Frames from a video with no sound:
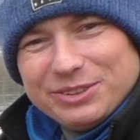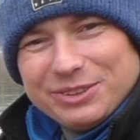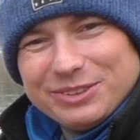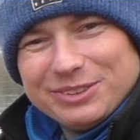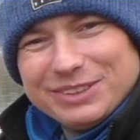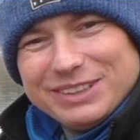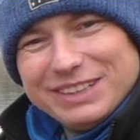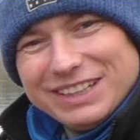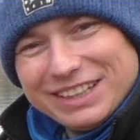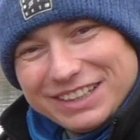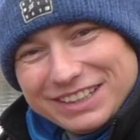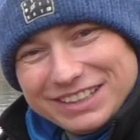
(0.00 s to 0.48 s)

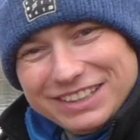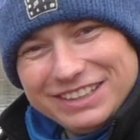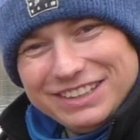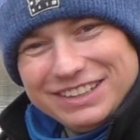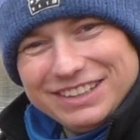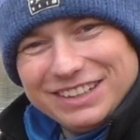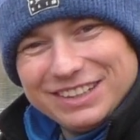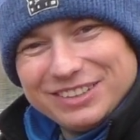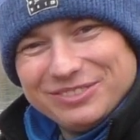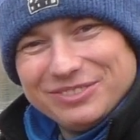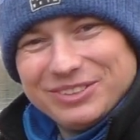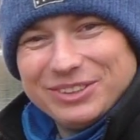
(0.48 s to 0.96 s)
grudnia, grill
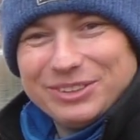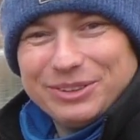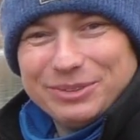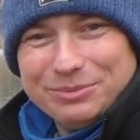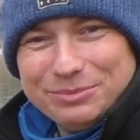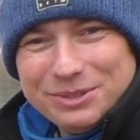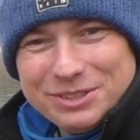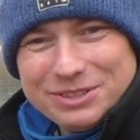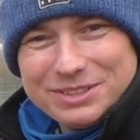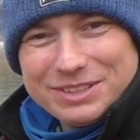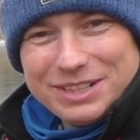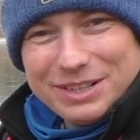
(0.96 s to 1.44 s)
nad wodą.
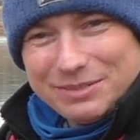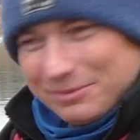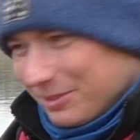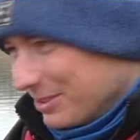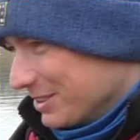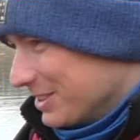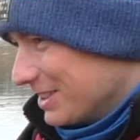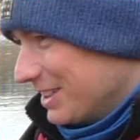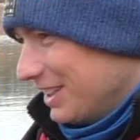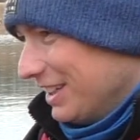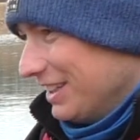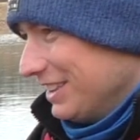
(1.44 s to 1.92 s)
Można,
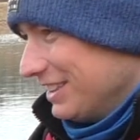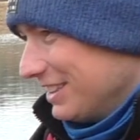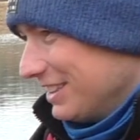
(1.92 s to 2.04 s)
można,